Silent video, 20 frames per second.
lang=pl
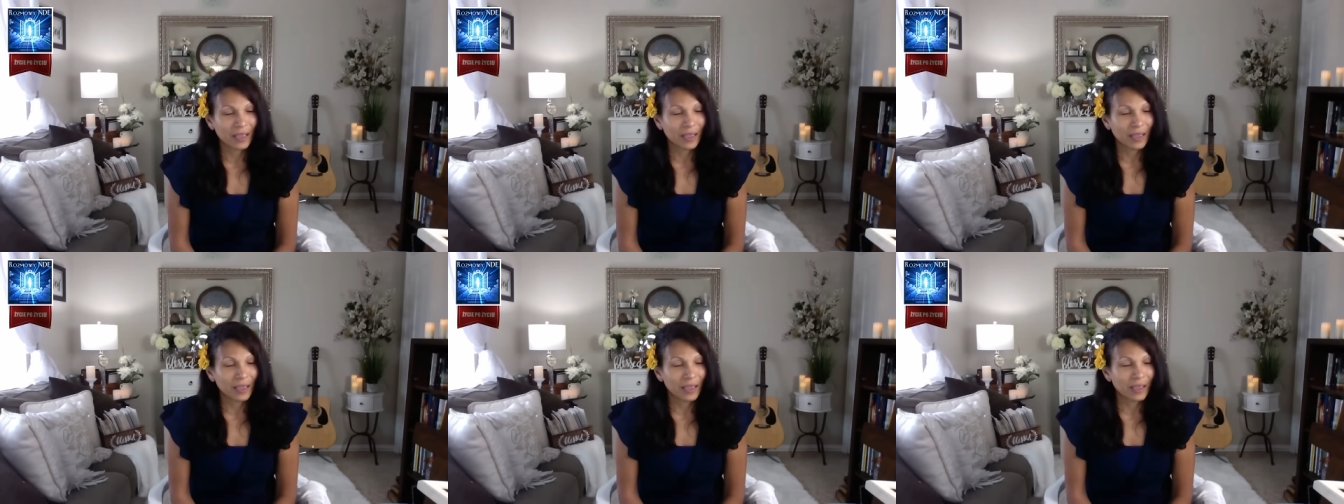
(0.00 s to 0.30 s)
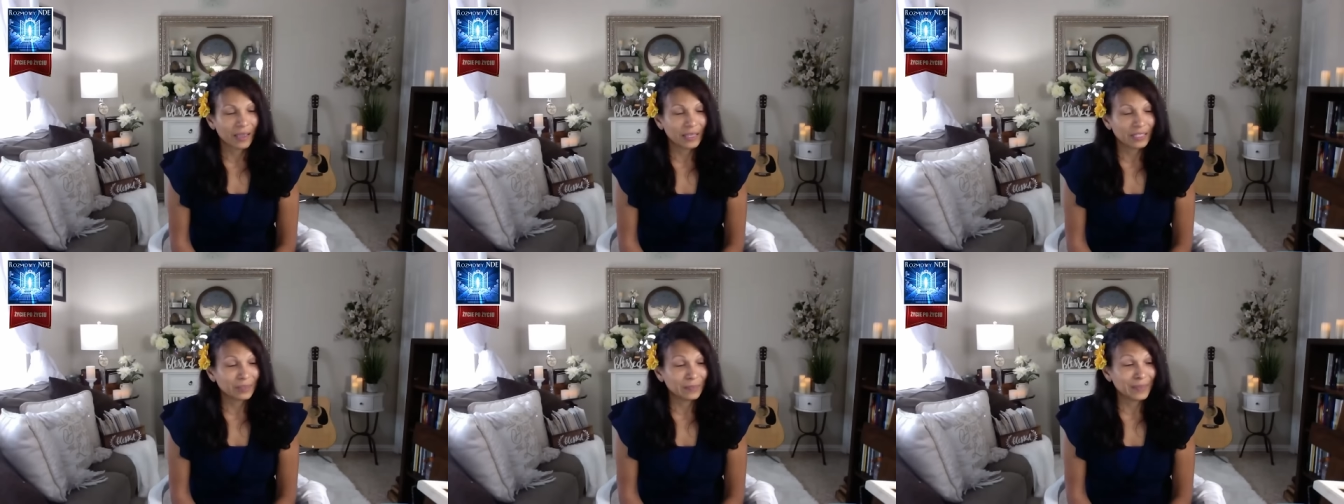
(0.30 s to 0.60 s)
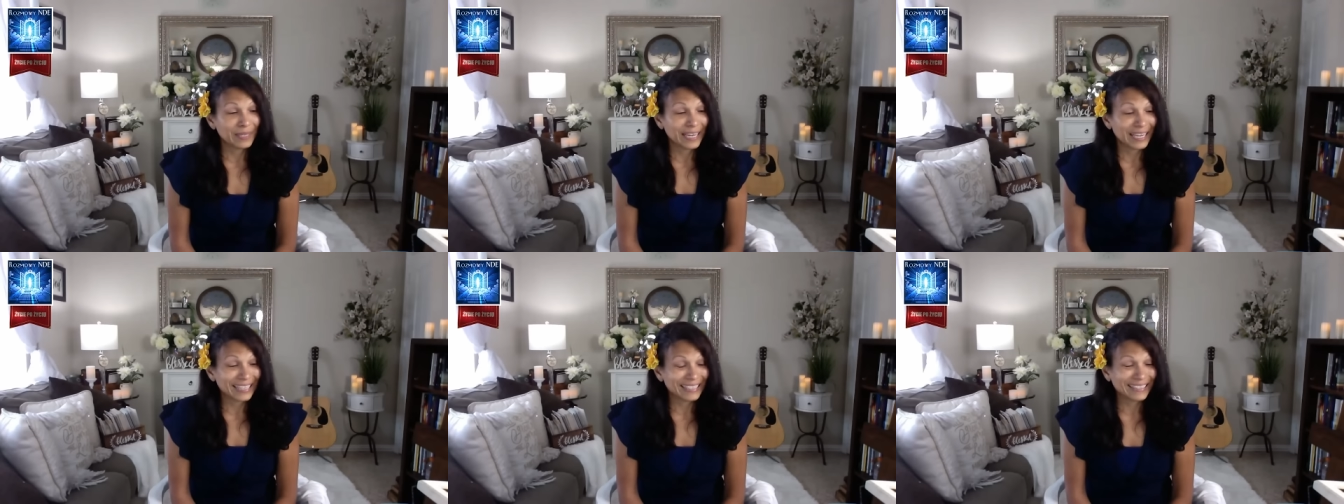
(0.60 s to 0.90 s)
Pana.
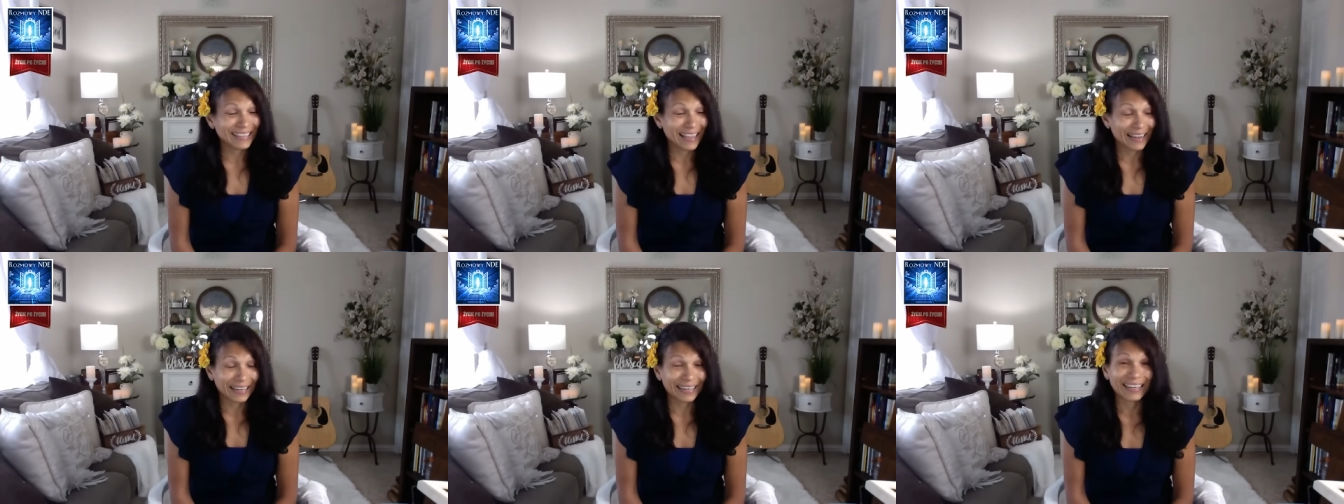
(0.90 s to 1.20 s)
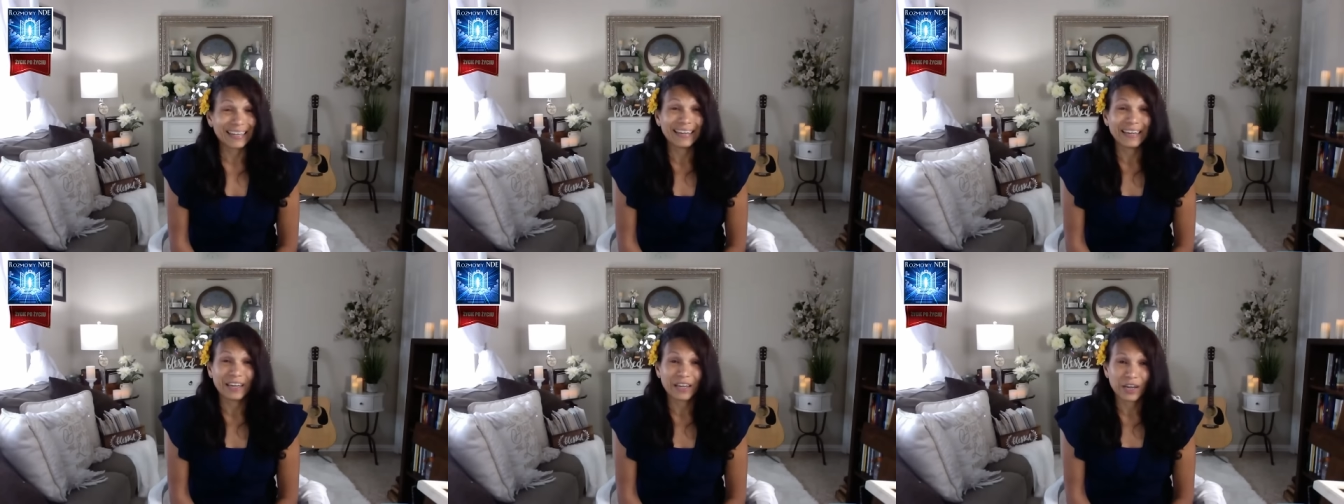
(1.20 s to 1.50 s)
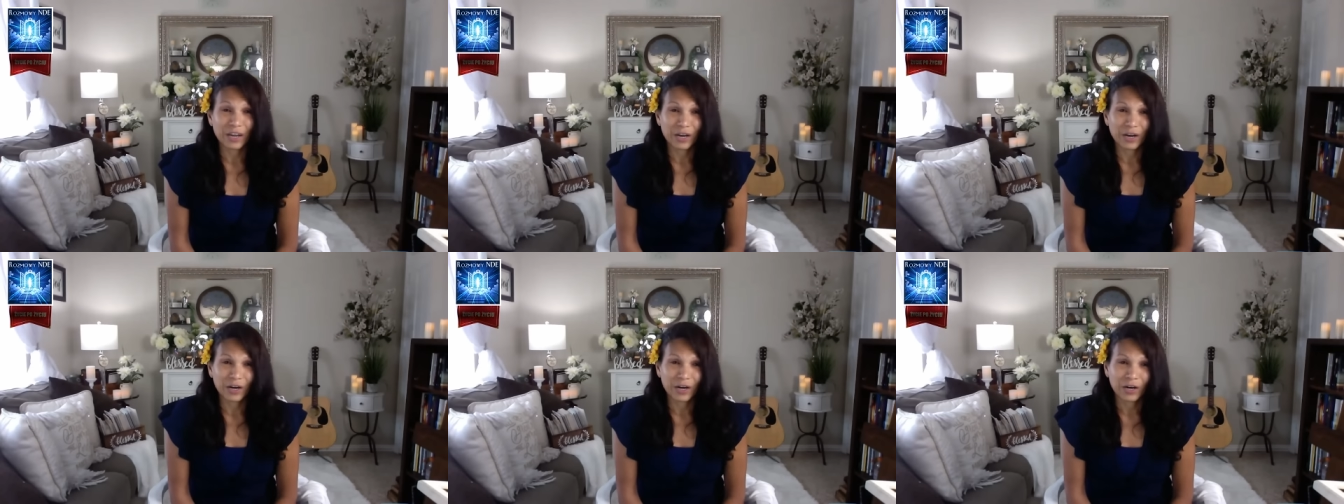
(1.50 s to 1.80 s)
W maju
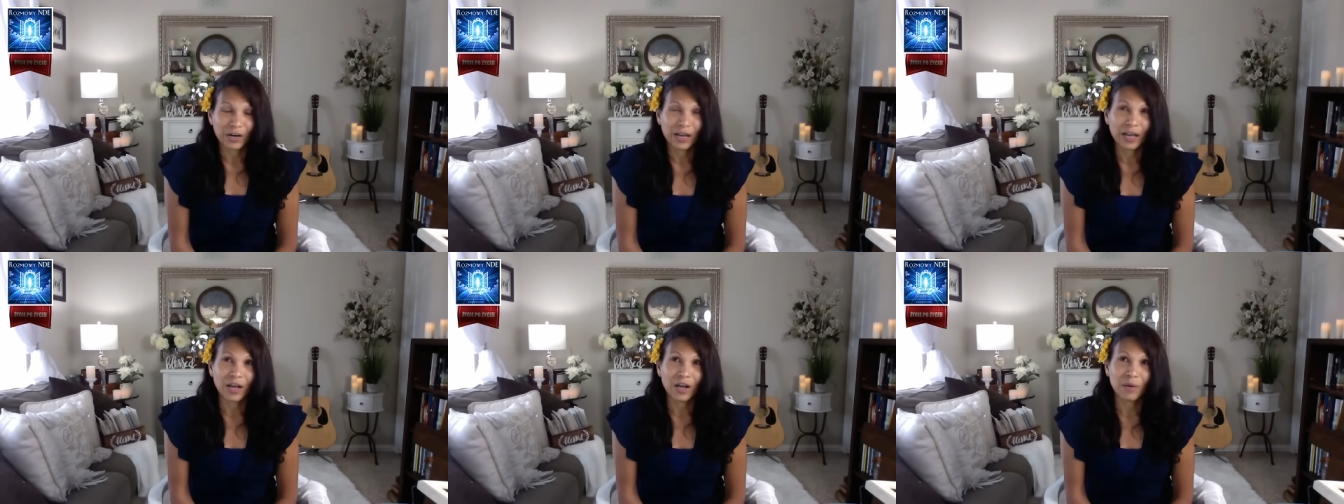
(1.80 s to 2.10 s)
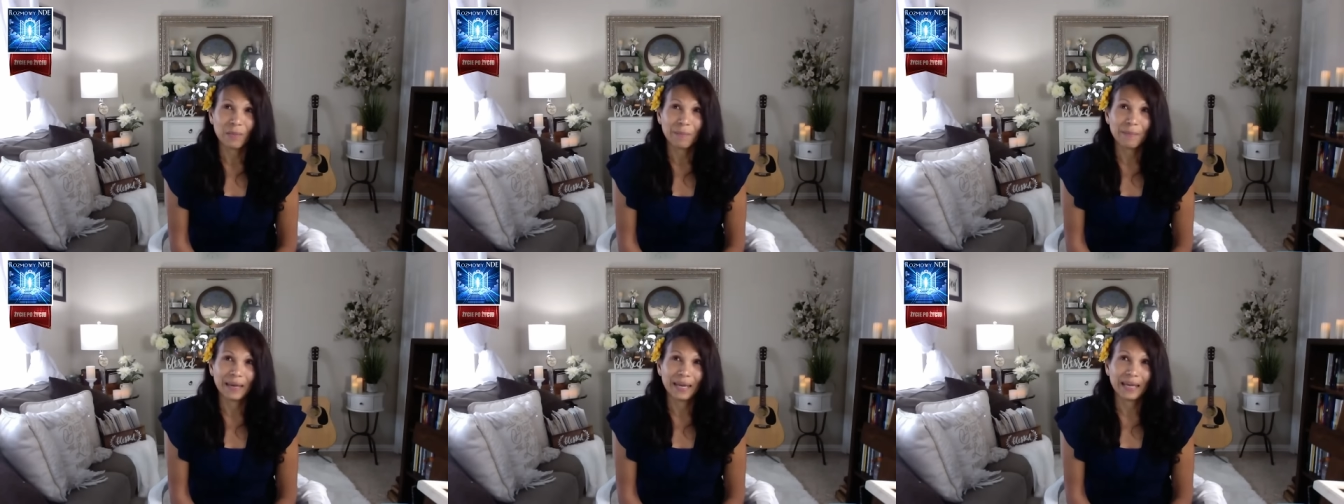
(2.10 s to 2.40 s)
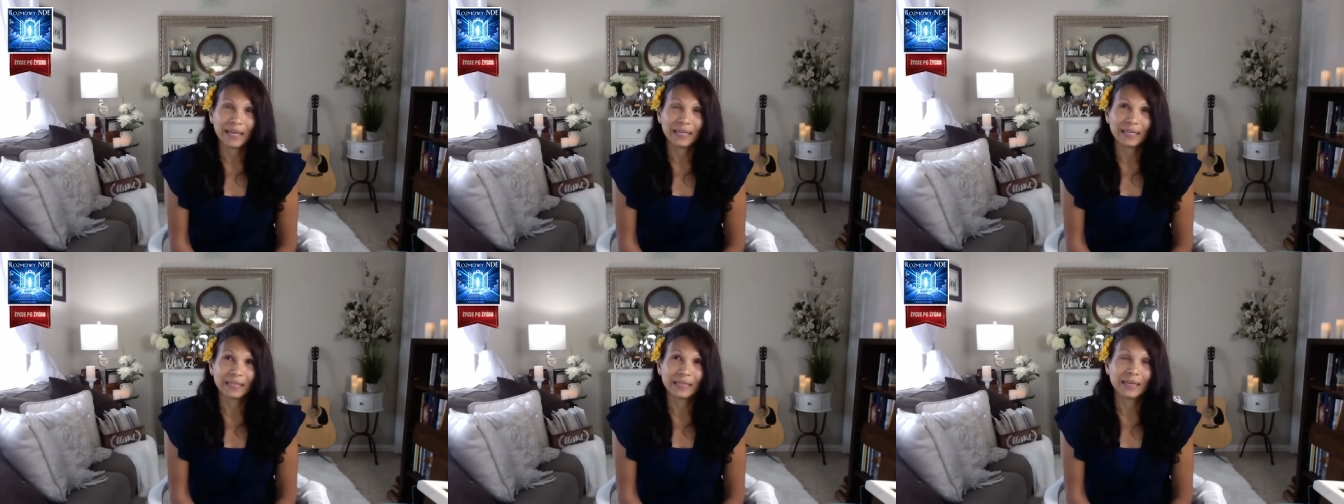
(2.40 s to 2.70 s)
2020
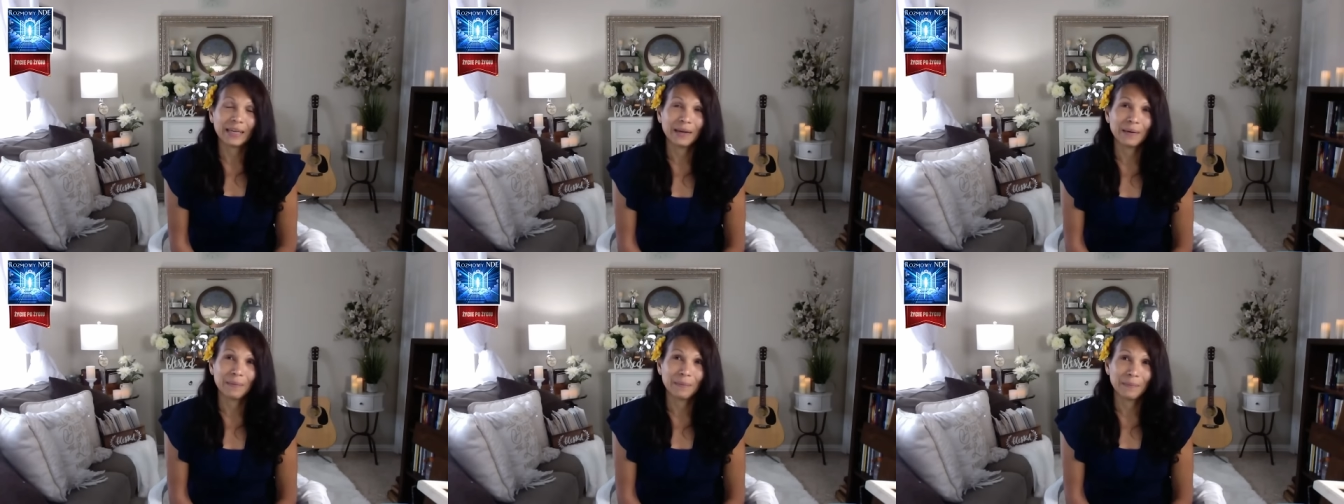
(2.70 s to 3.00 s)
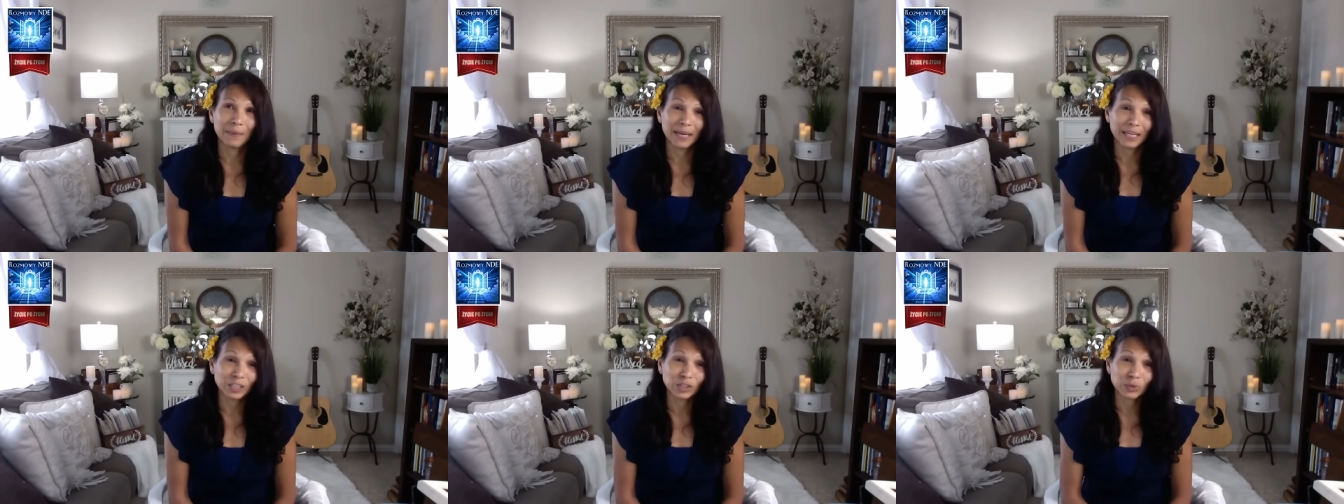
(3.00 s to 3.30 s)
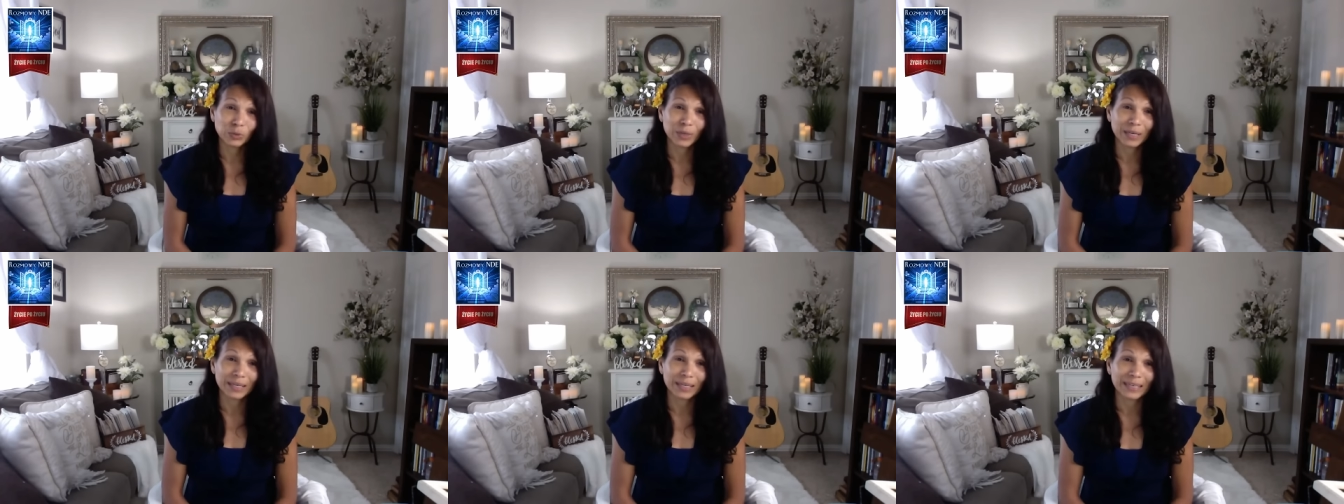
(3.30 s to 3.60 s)
minął
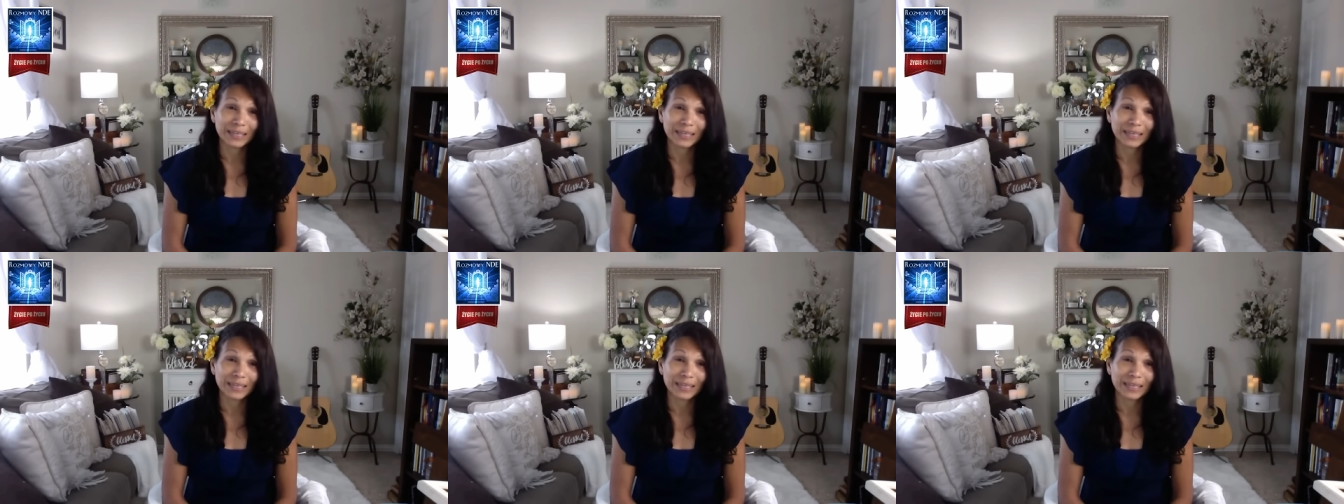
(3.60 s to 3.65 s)
rok.